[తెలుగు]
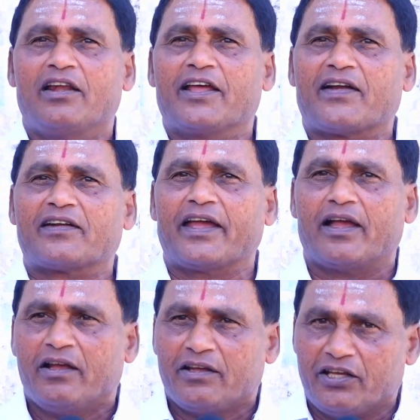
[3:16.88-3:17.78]
లేదంటే
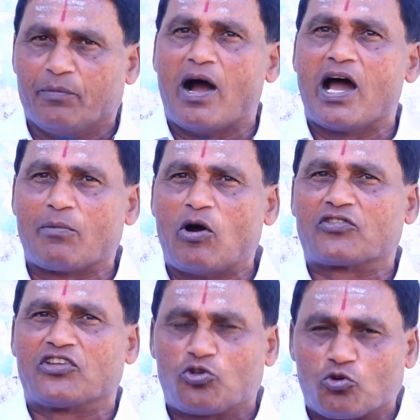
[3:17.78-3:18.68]
ఈ
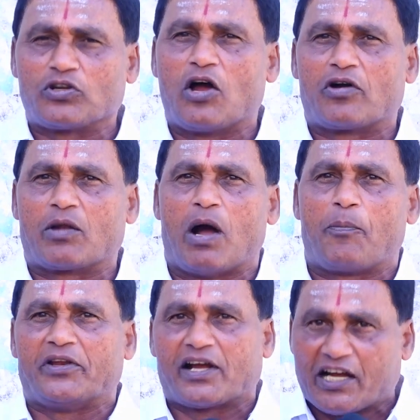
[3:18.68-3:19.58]
మహానుభావుడు తీర్చుకుంటా ఉన్నాడు మా
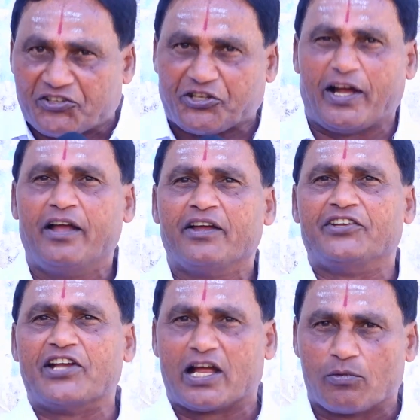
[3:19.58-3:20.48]
పైన కచ్చ
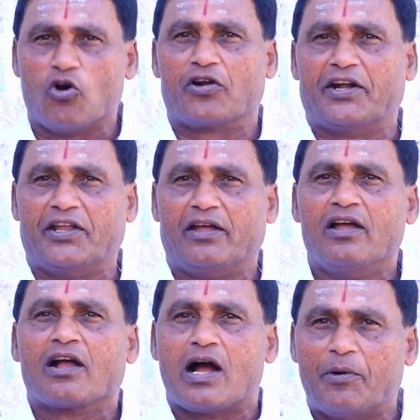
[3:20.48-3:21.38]
ఈ జగన్మోహన్ రెడ్డి
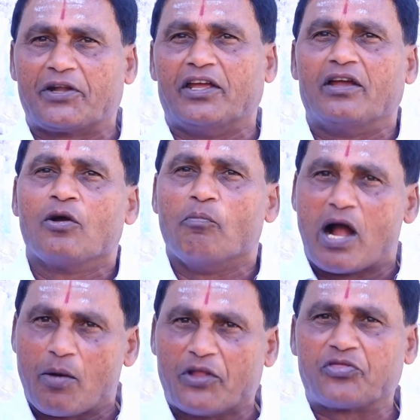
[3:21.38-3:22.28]
కాబట్టి
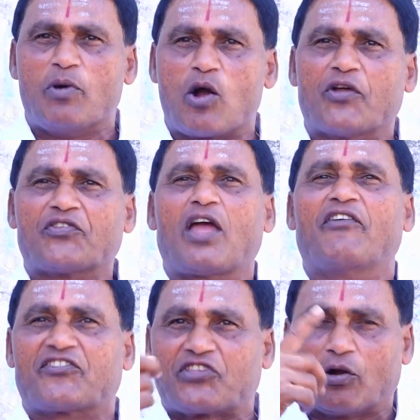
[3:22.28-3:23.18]
భగవంత్ భగవంతుడే
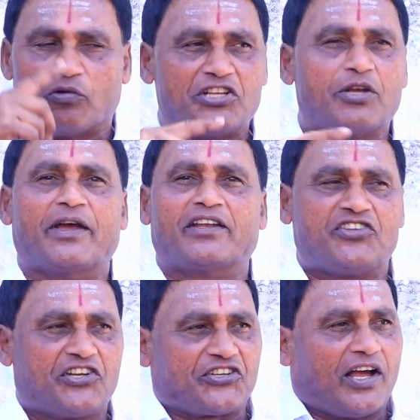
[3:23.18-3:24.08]
వేస్తాడు నిజమైన
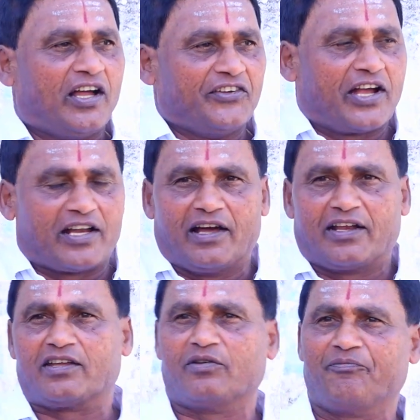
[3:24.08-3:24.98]
శిక్ష జగన్
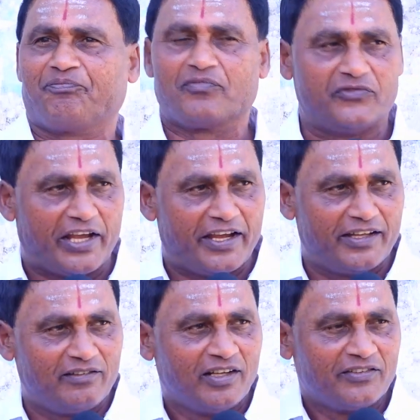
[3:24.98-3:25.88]
గారికి జై హింద్